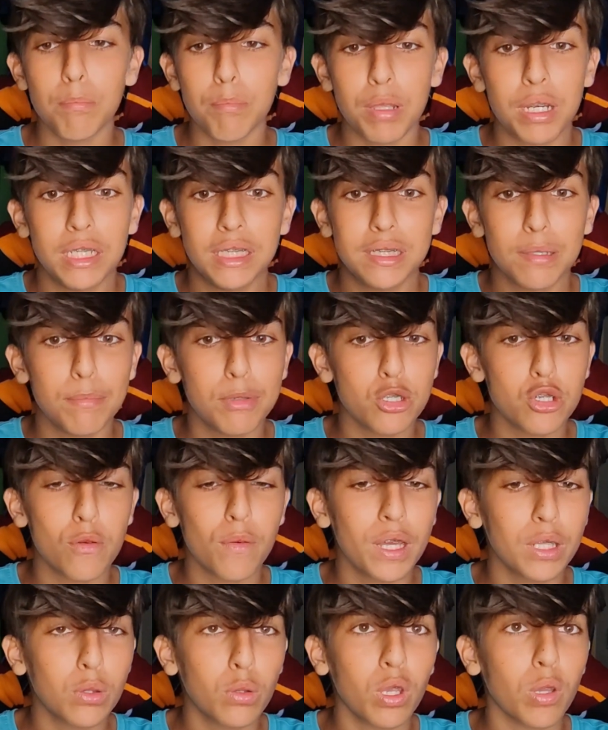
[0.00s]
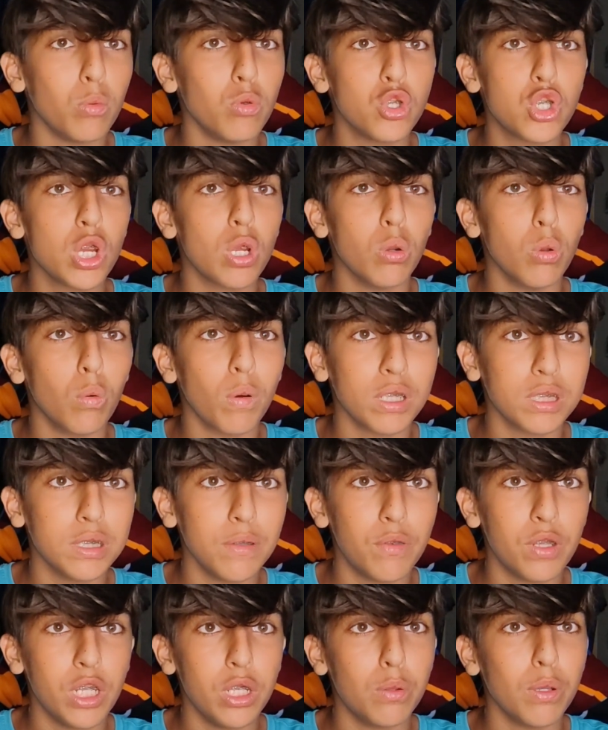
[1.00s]
per il semplice fatto che è un ciclo
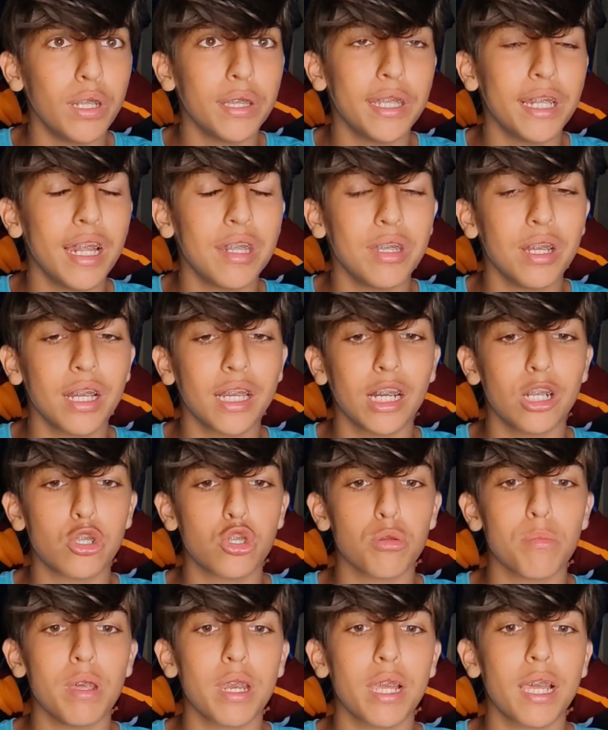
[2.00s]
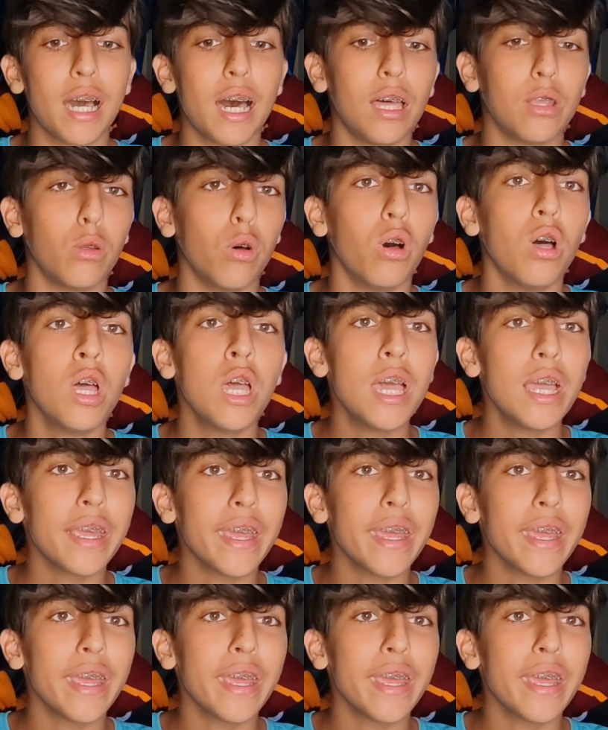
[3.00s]
quasi finito, al di là del calciomercato,